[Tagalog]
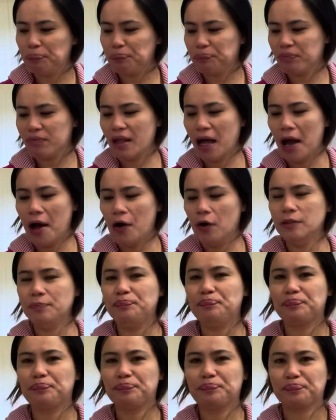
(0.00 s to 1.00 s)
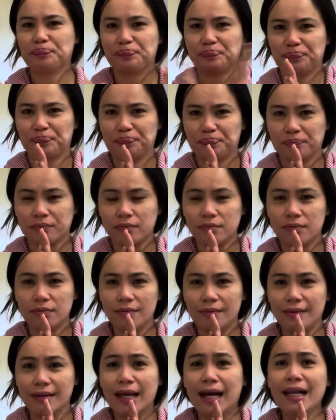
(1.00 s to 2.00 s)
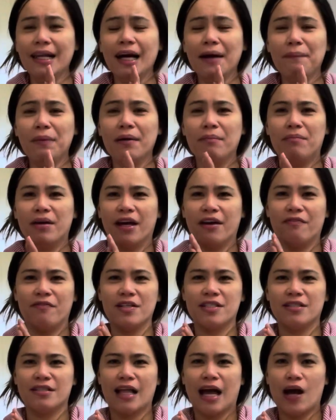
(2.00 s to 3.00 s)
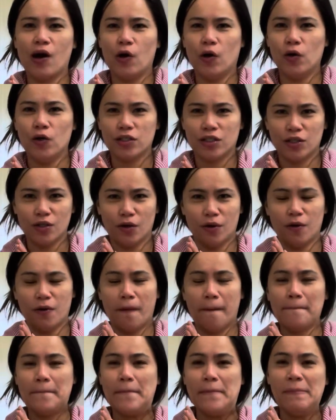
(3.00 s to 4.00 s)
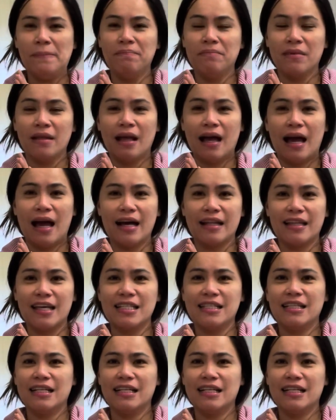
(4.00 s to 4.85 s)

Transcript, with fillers: Now, dahil nakapag-breakfast na ako, so, ang next na